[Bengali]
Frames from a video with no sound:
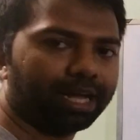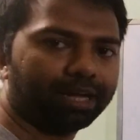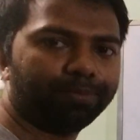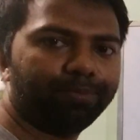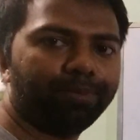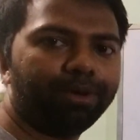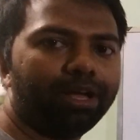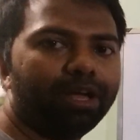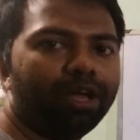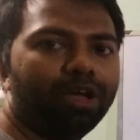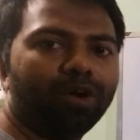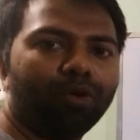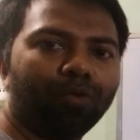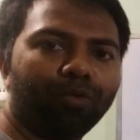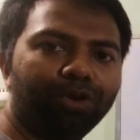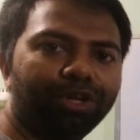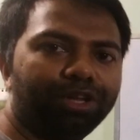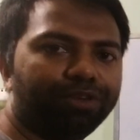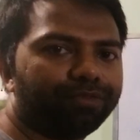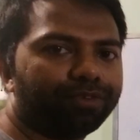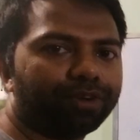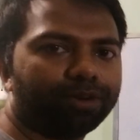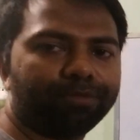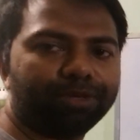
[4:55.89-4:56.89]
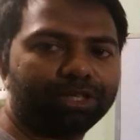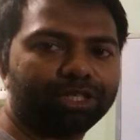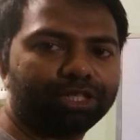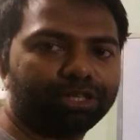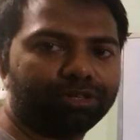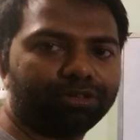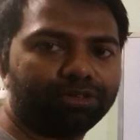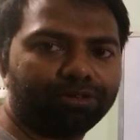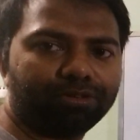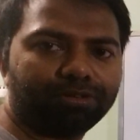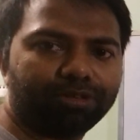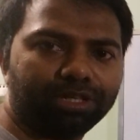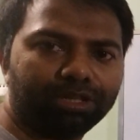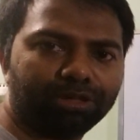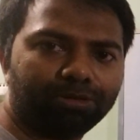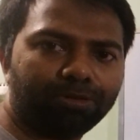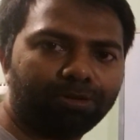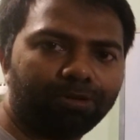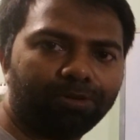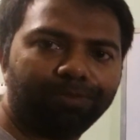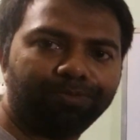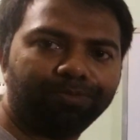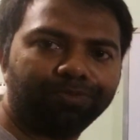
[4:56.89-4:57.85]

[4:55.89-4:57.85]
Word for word: থাকবে ওই ইনফরমেশনও কিন্তু